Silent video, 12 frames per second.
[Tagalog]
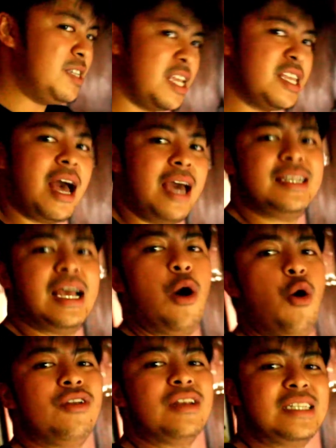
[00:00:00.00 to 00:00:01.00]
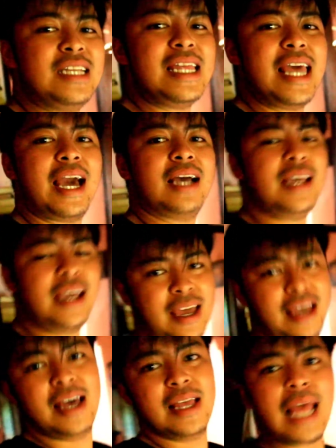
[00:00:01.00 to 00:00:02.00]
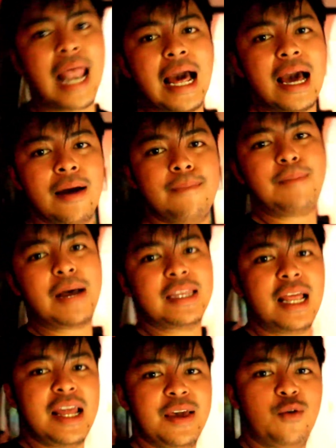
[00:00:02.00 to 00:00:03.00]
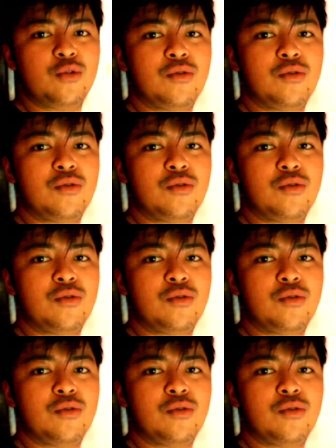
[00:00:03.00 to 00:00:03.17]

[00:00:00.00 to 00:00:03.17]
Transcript: minsan nga isang oras na yun eh kasi talagang pag naligo